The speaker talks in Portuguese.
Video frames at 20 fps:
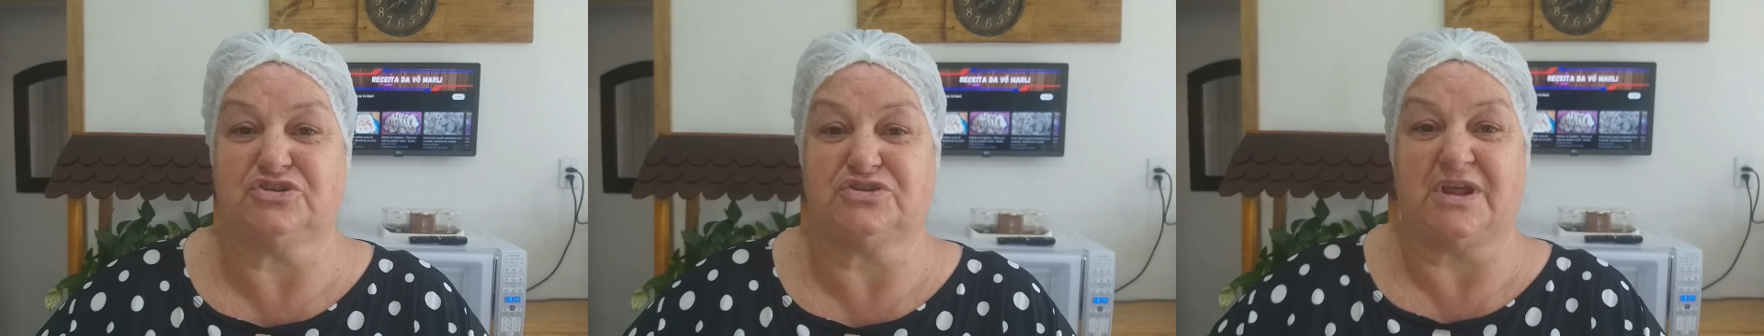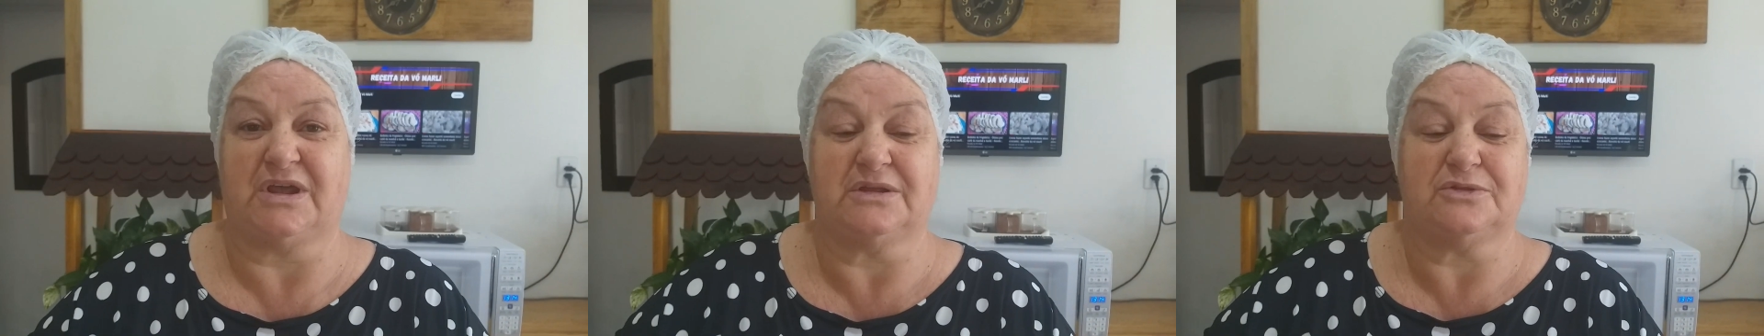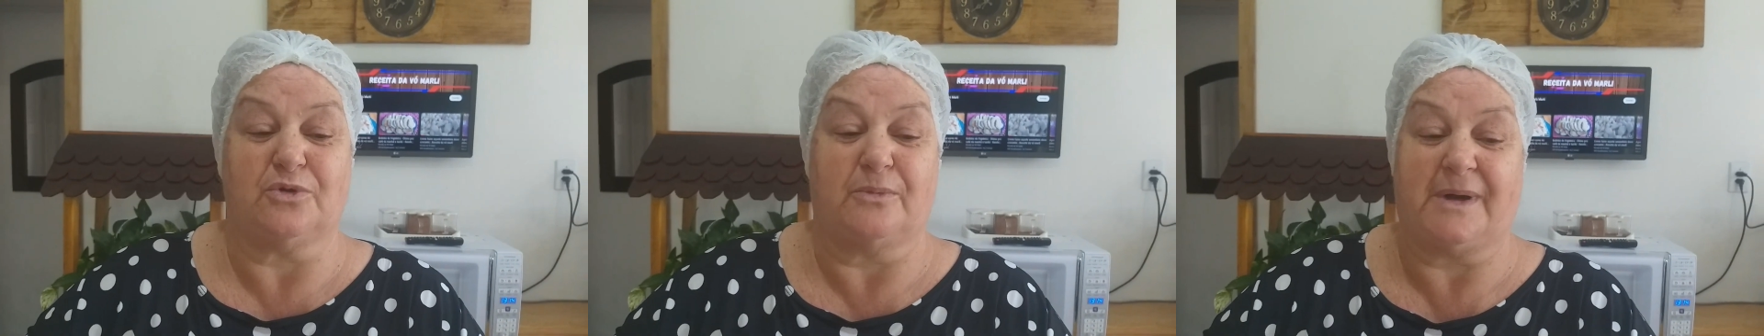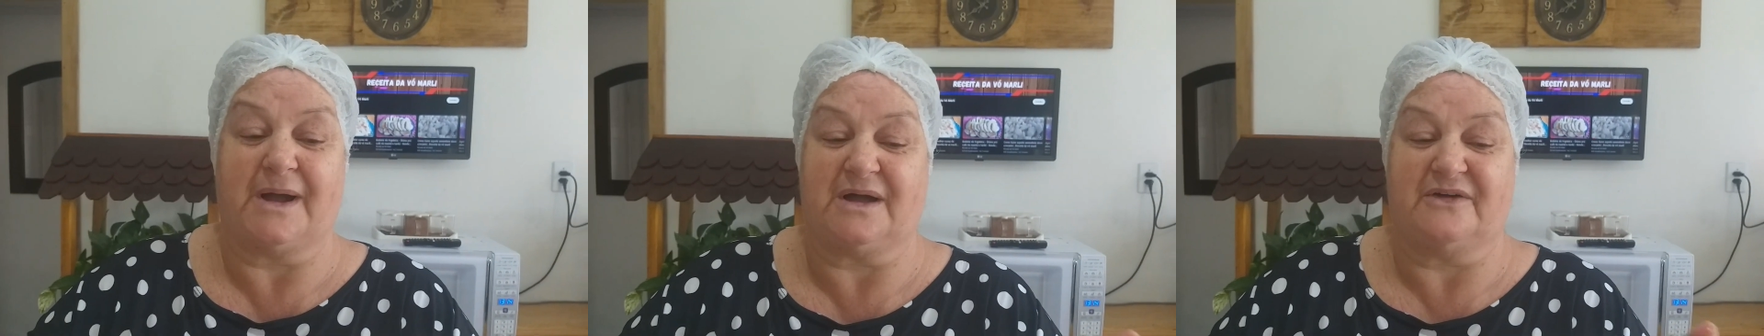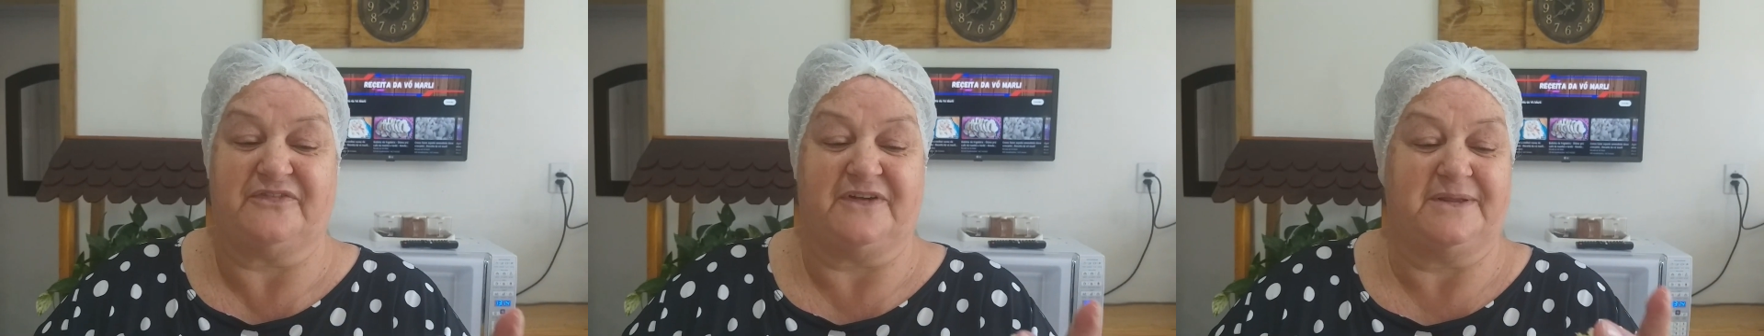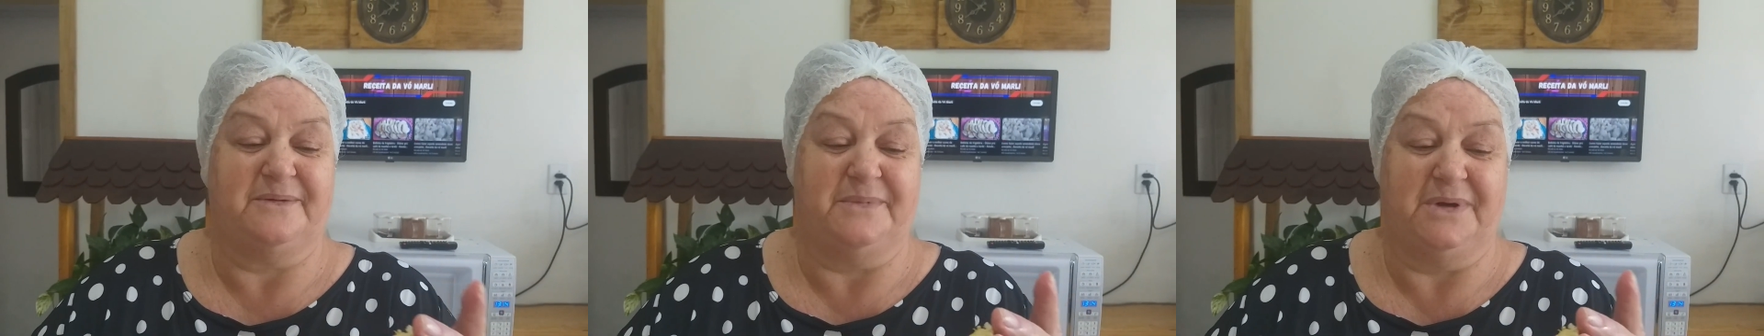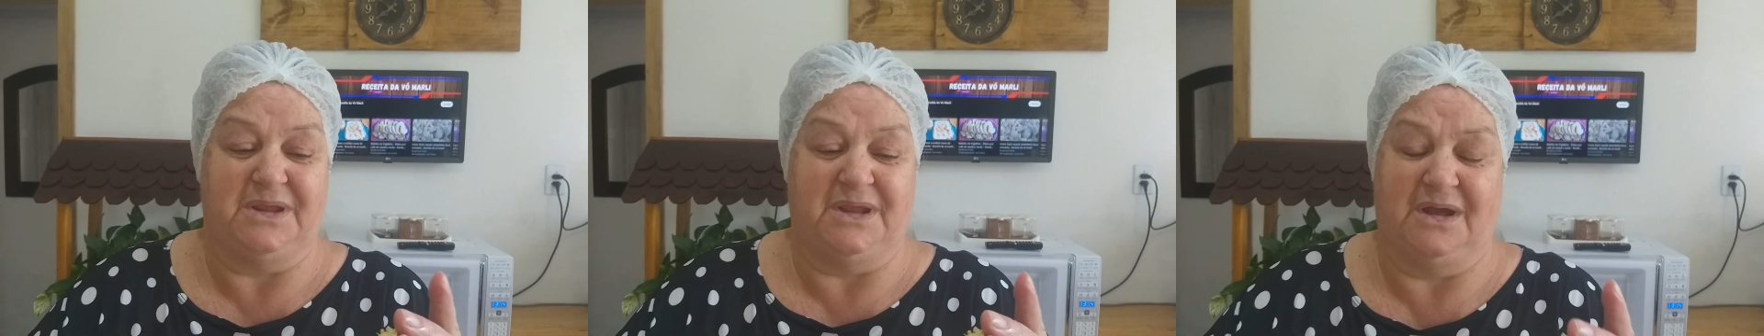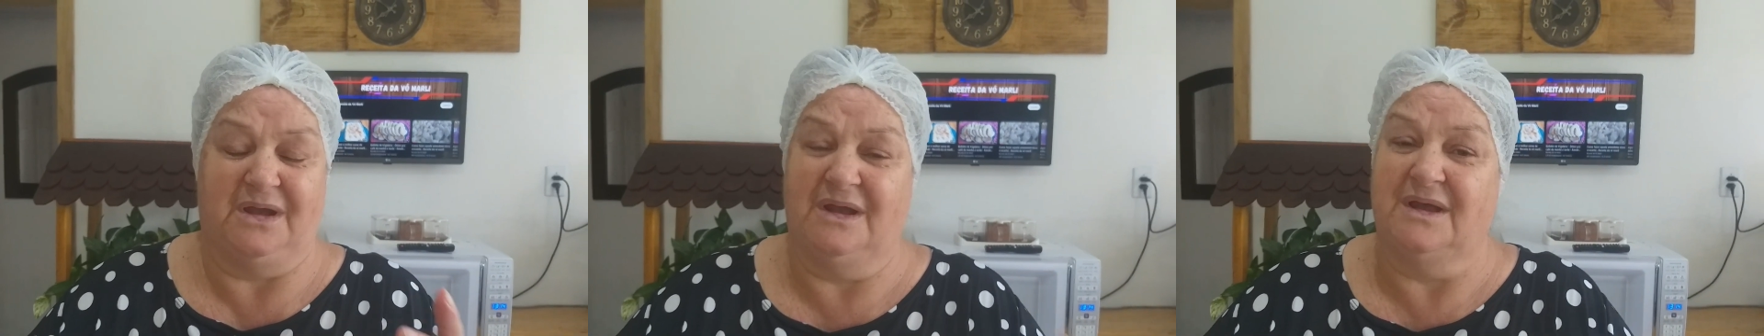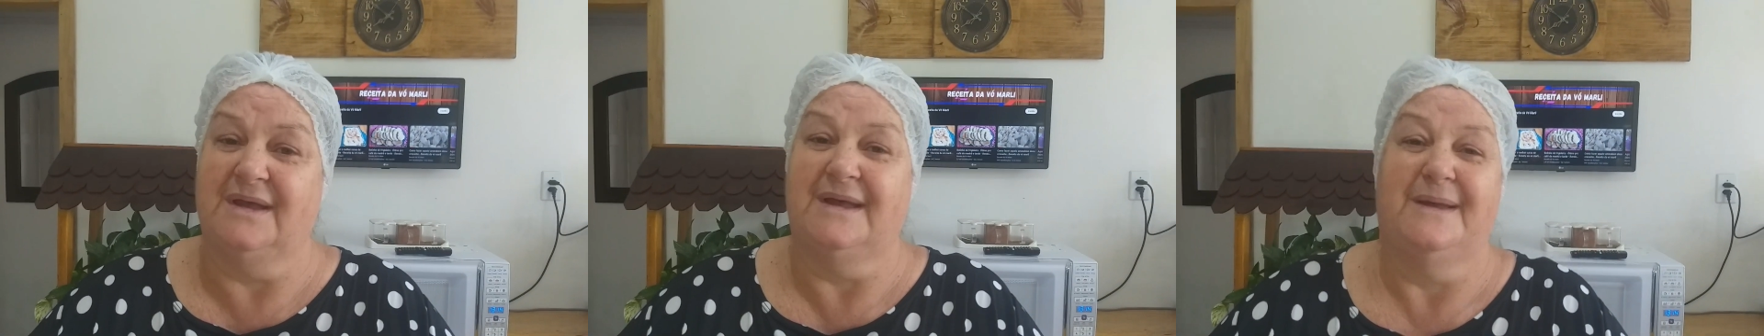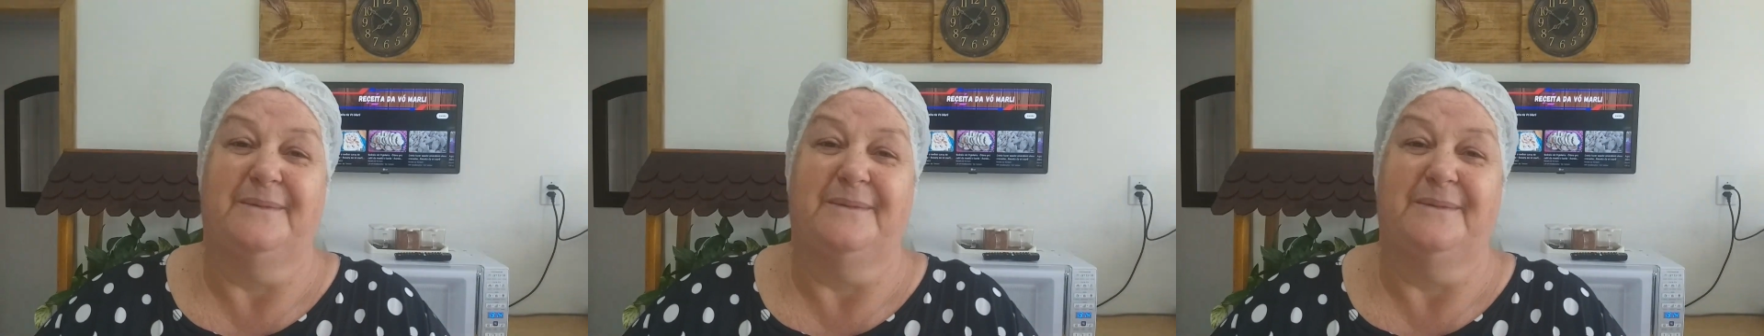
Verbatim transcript: Tem tenho que tomar café da manhã.